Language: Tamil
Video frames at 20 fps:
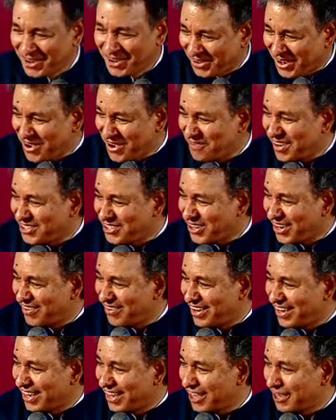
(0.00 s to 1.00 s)
ஒரு அம்மையு சொல்ல
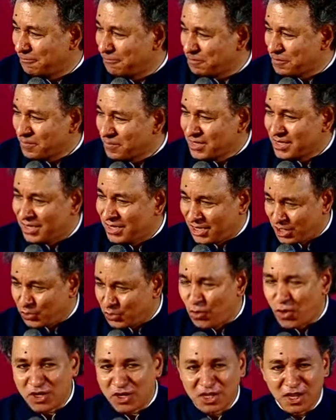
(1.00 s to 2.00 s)
மாட்டீங்களா இது
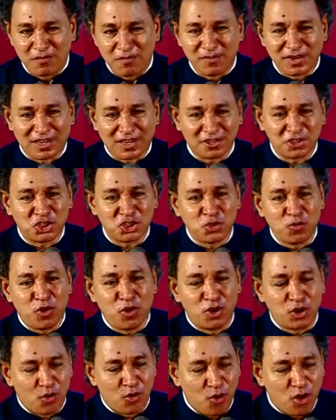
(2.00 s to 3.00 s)
ஓட்டம் கிறிஸ்து
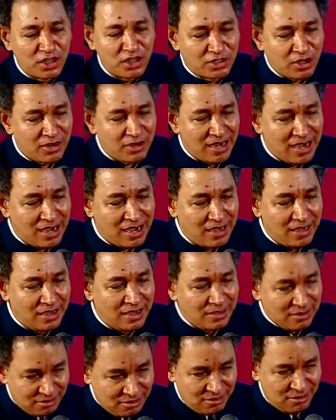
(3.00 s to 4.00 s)
ஓடுற ஓட்டம்னா
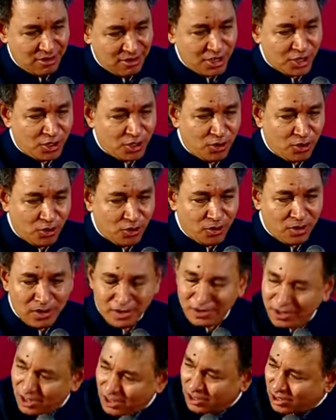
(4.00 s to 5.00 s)
நெருக்கம்
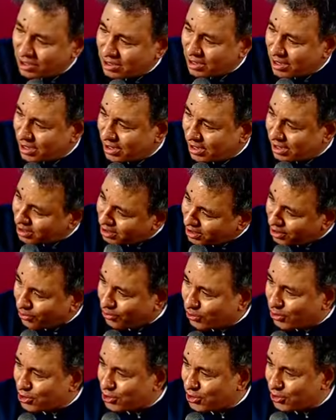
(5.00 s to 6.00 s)
நெருக்கம்னா
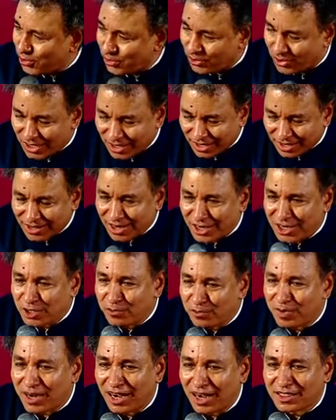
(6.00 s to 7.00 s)
ஓட்டம்
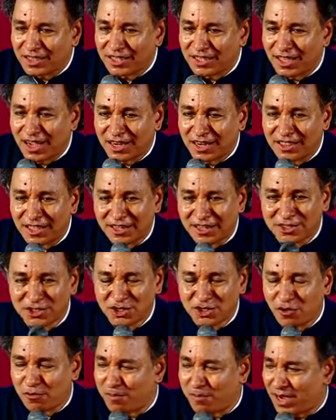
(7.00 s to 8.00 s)
ரெண்டும் கலந்து தான் இந்த
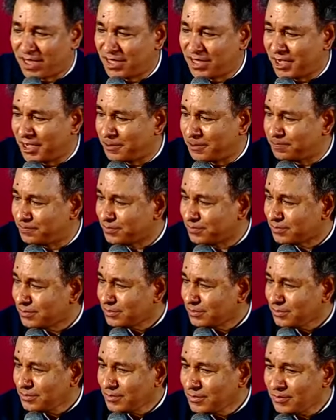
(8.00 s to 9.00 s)
கிறிஸ்தவ பாதை
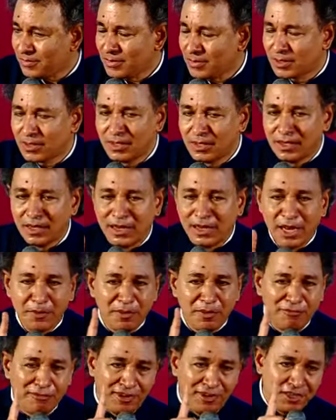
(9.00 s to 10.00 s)
லெட்
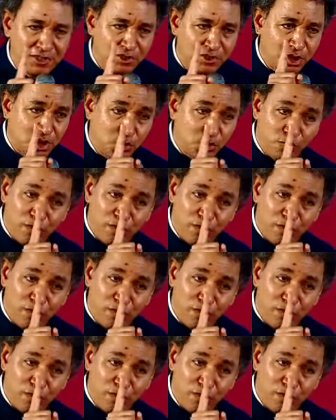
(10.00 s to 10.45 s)
மீ ஃபினிஷ் திஸ்